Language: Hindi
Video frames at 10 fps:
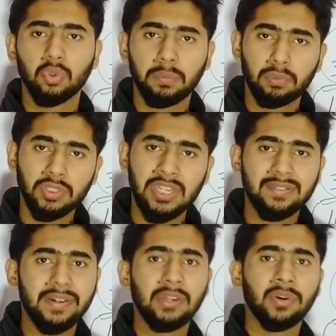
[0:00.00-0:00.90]
तो मुझे
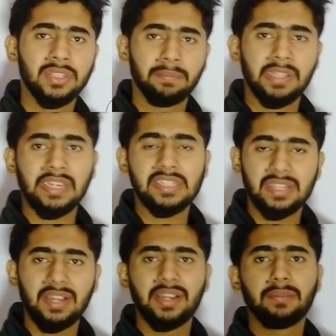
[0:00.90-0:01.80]
इस वीडियो की जिम्मेदारी
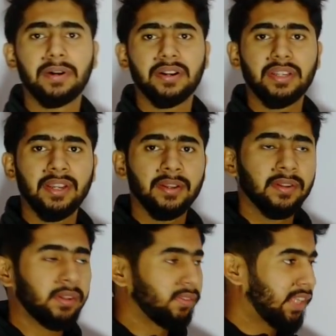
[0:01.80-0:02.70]
इसलिए लेनी पड़ रही है
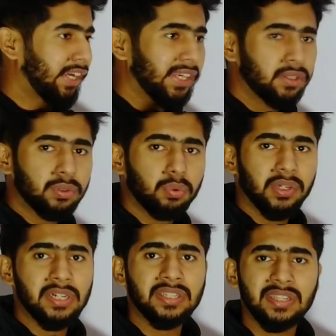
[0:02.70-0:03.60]
ताकि
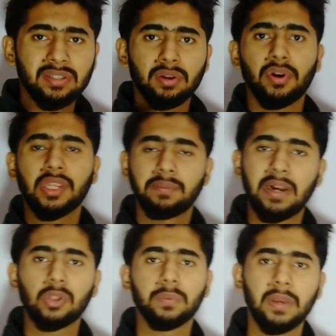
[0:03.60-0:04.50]
स्टूडेंट्स किसी और की
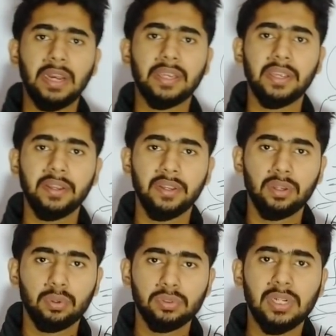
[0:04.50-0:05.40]
बातों में आके
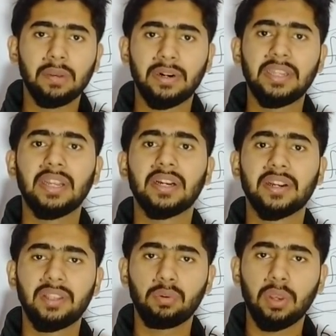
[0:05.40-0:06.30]
कुछ गड़बड़ी ना
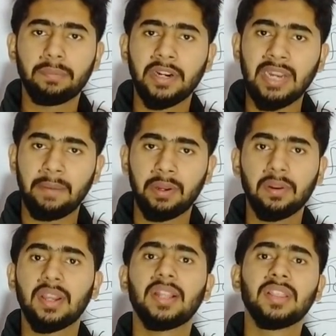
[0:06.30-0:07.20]
कर दें कोई अपना टाइम
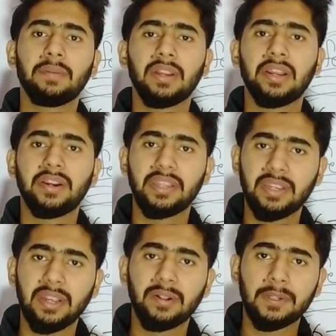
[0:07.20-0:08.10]
टेबल गलत ना बना ले
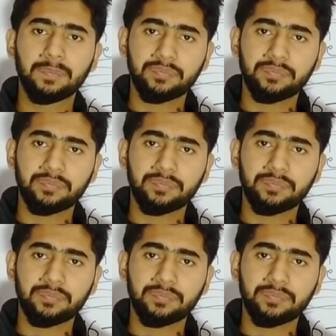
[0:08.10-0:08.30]
ठीक है